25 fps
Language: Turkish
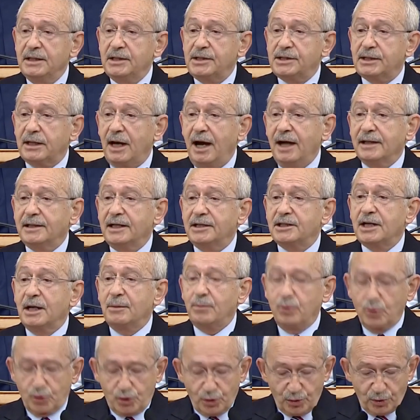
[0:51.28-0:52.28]
sadece
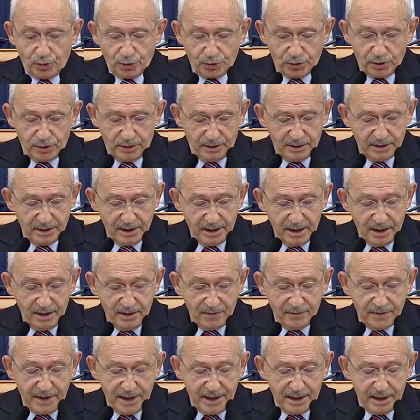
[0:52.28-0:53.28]
bugününü
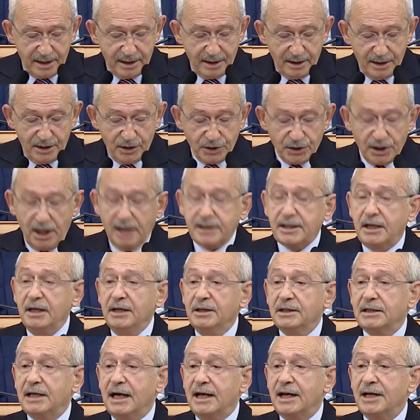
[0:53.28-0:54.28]
ve
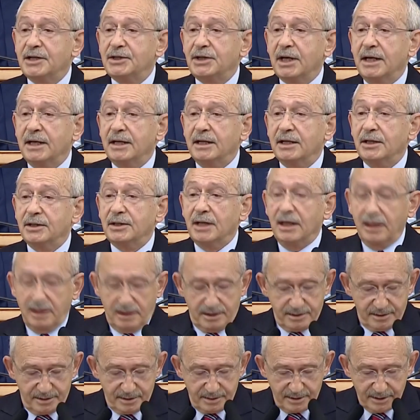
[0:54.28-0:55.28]
yakın geleceğini
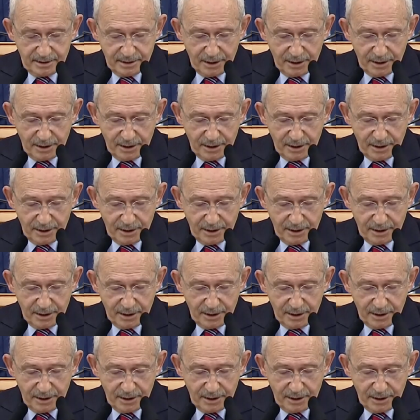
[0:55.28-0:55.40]
değil,